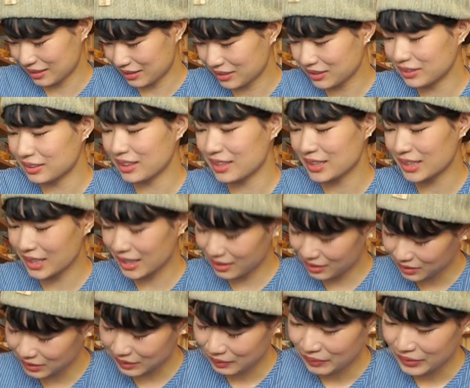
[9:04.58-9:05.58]
するんですけ
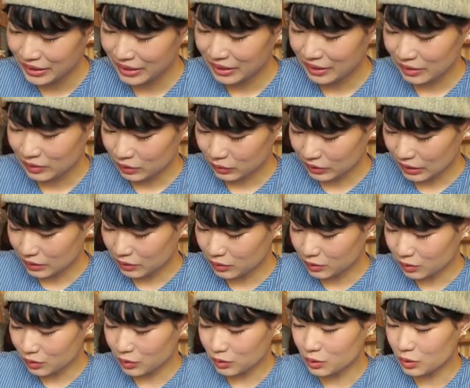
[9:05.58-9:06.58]
どそんな
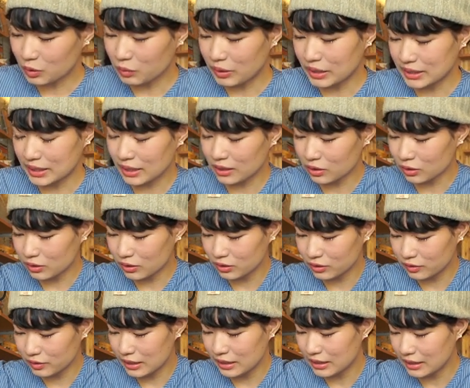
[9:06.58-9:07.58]
布をこうファサッと
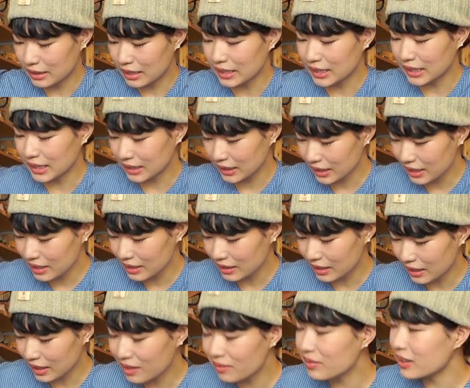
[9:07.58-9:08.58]
上にかけて
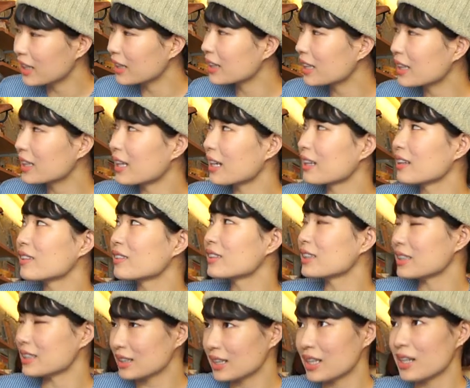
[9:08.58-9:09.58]
中身が出ないよう
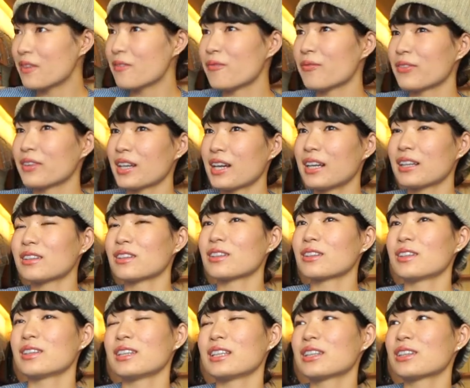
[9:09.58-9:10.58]
にして
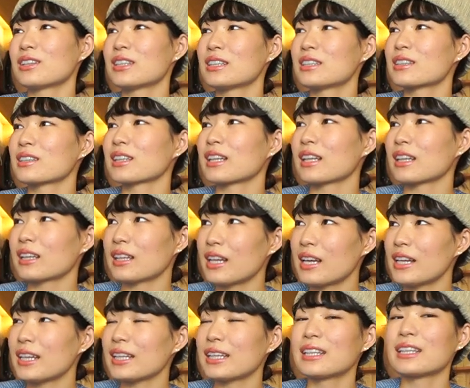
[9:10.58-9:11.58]
ハンドルに取り付け
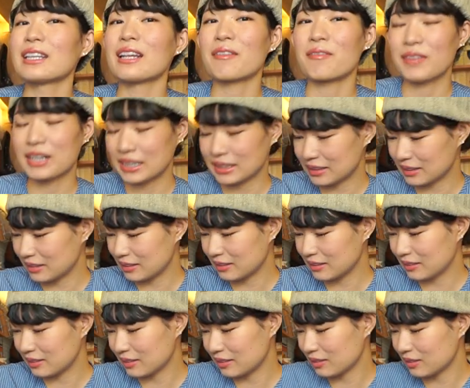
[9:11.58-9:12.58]
ていってま
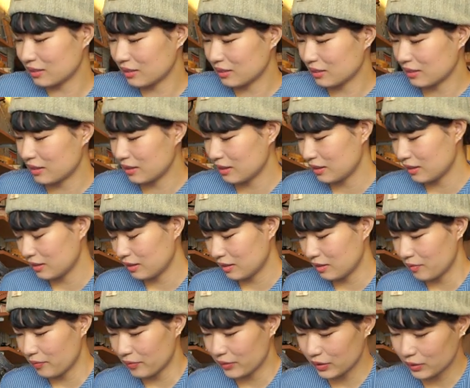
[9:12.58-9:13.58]

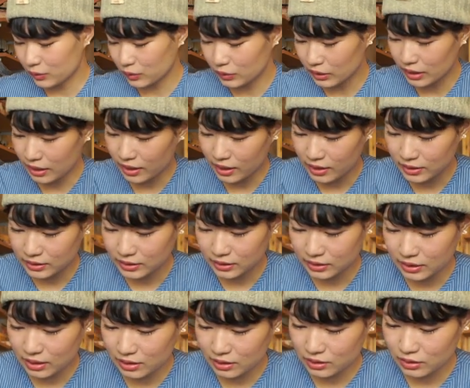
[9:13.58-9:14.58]
すこんな感
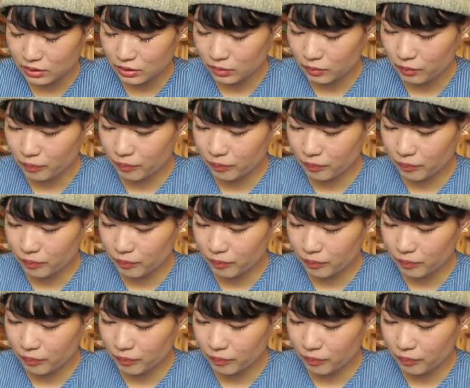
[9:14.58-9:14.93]
じです